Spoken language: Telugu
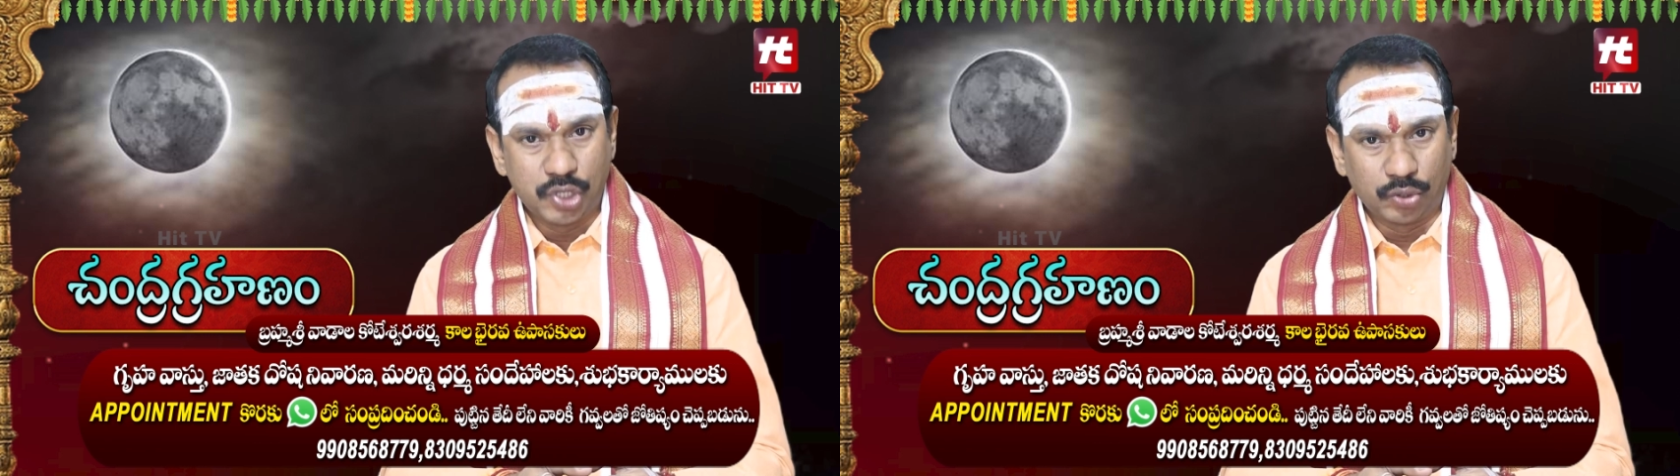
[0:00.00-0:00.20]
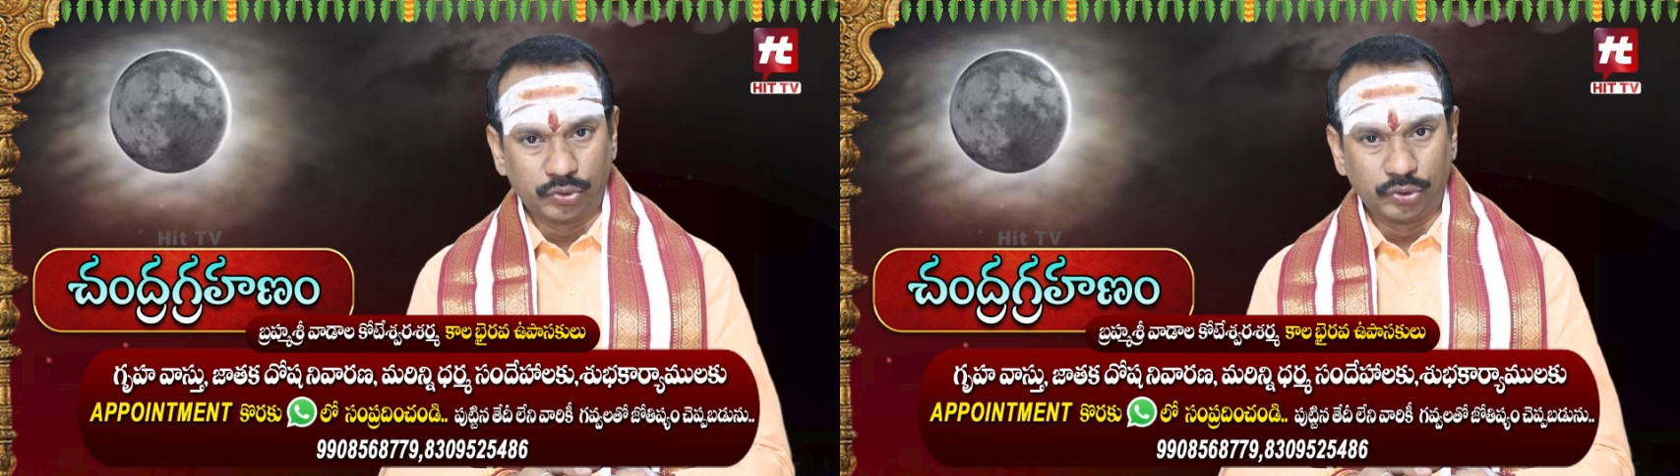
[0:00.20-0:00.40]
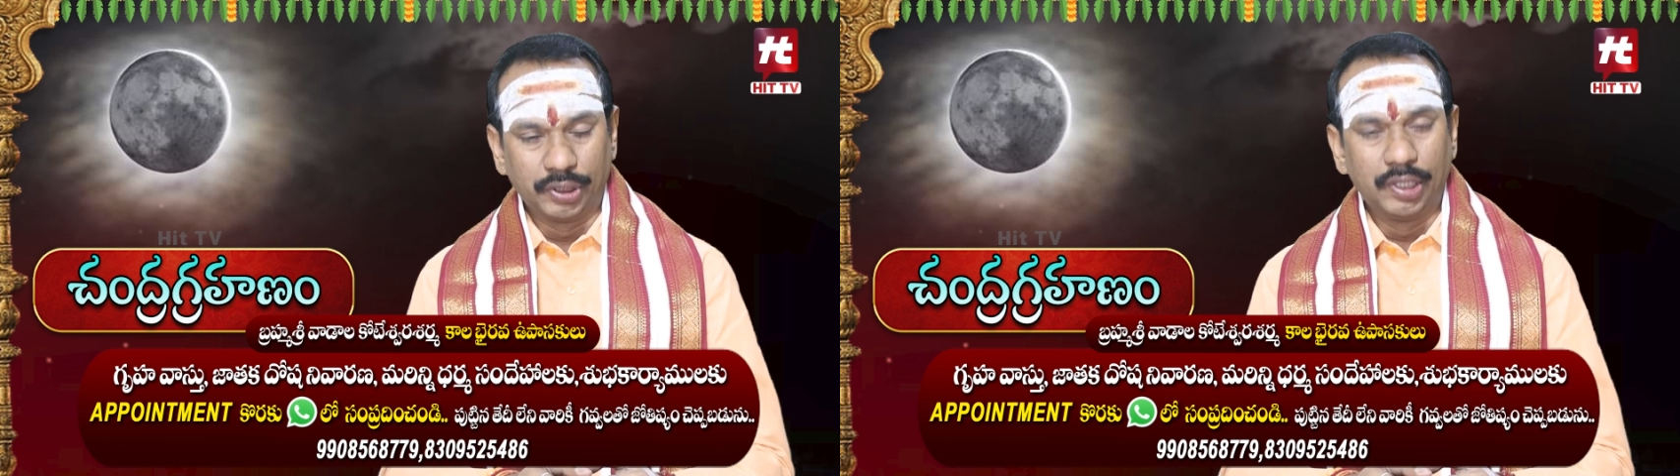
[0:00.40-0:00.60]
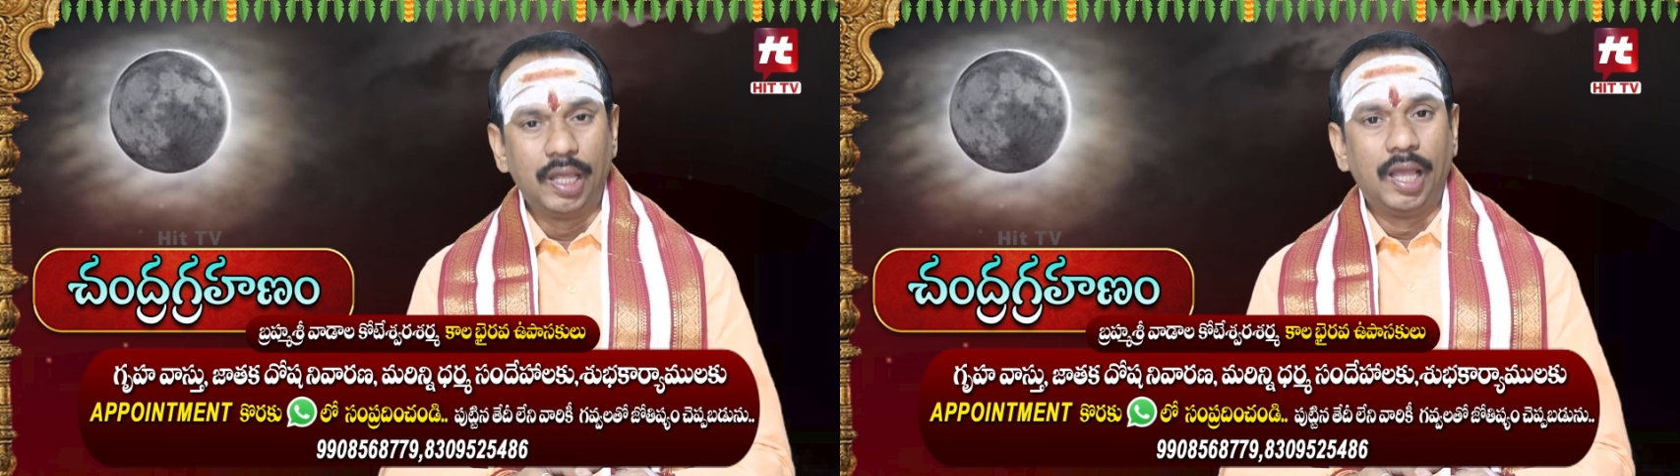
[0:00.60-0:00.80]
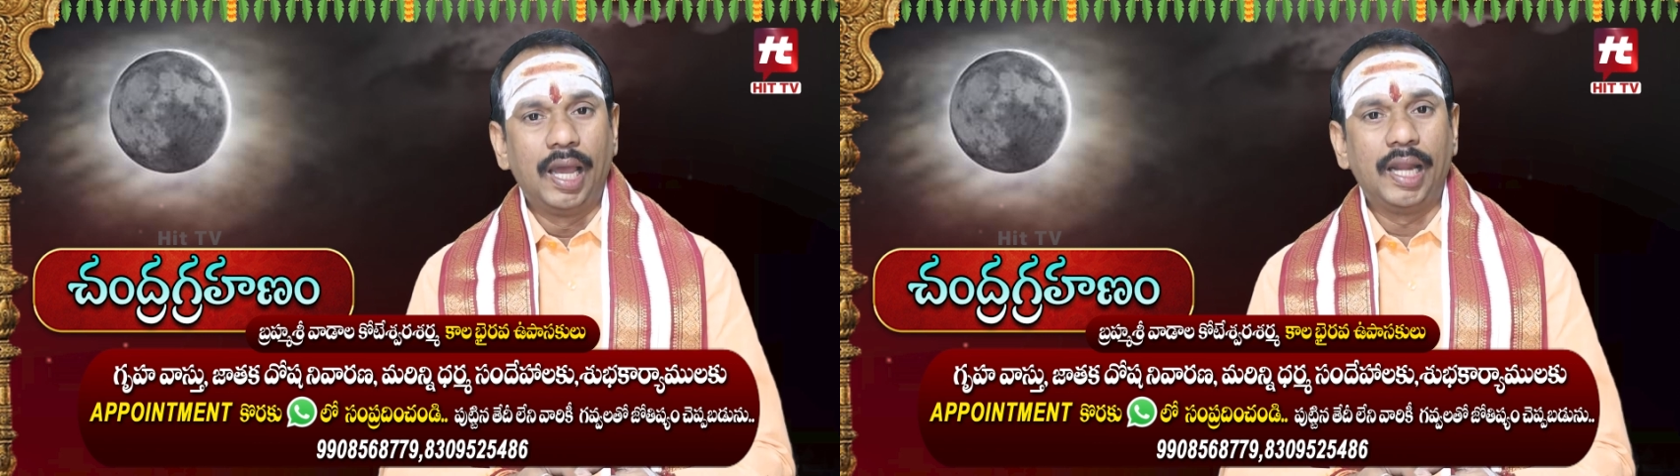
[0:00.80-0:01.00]
జరుగుతుంది
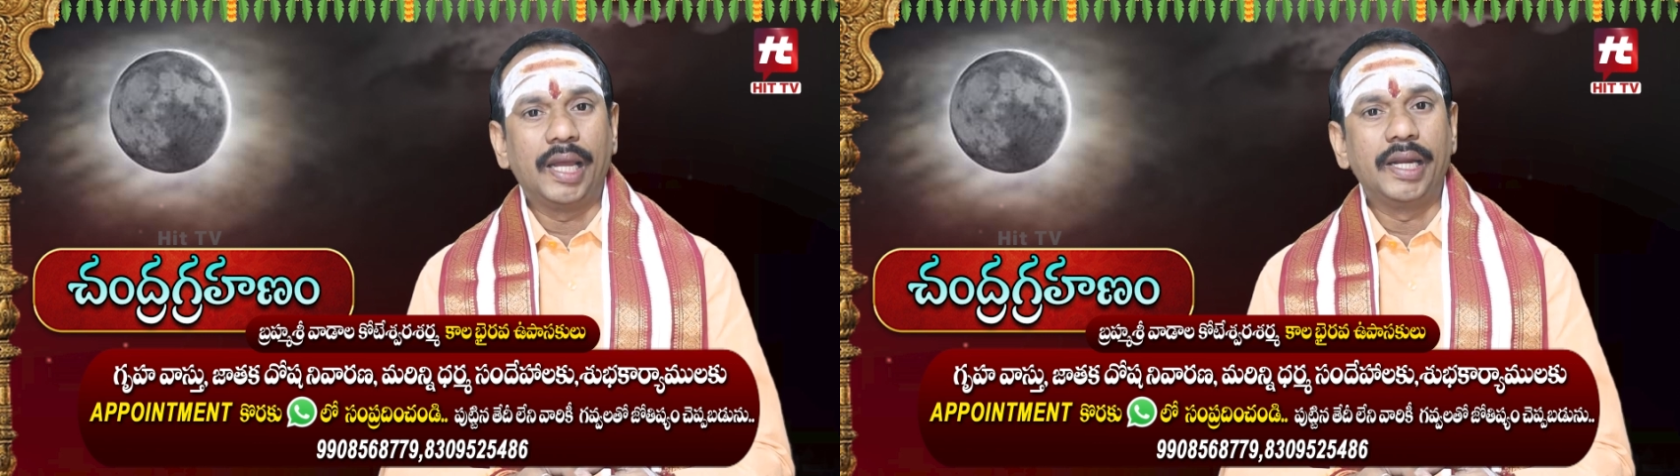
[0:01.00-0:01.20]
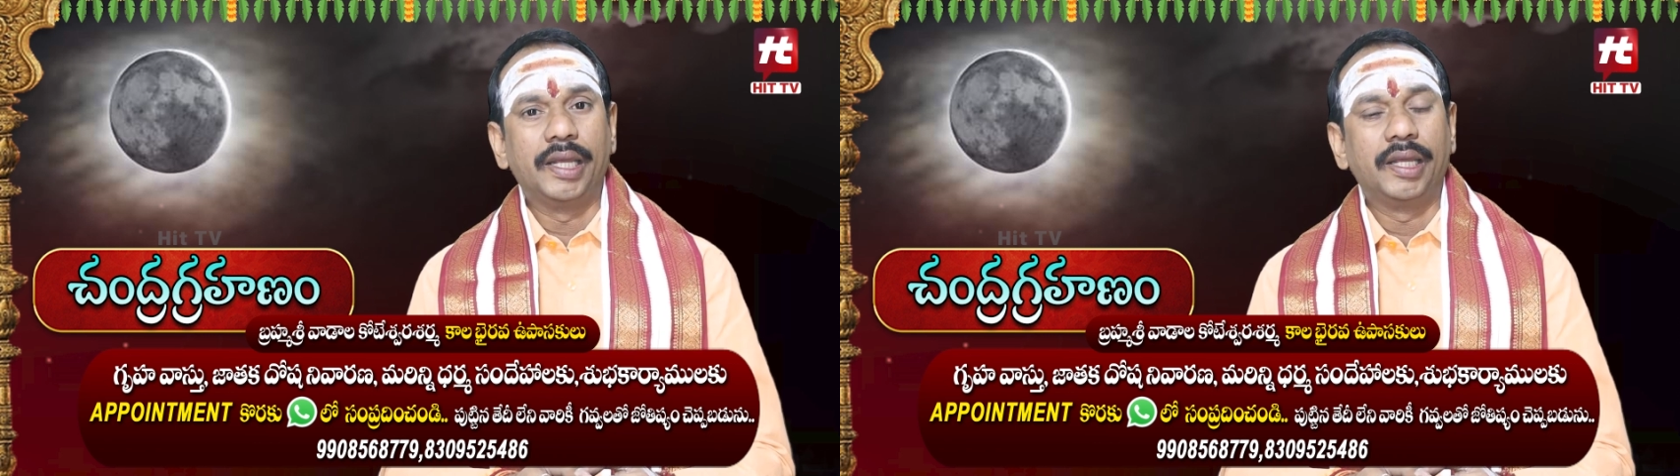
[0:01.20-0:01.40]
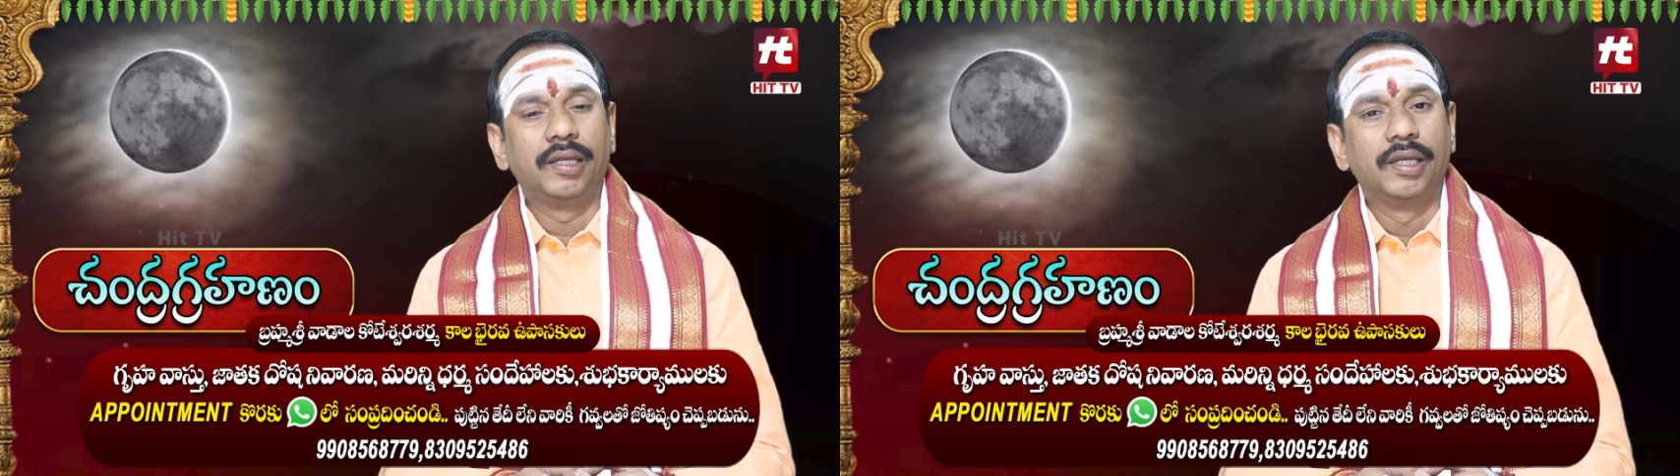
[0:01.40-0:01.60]
అలాగనే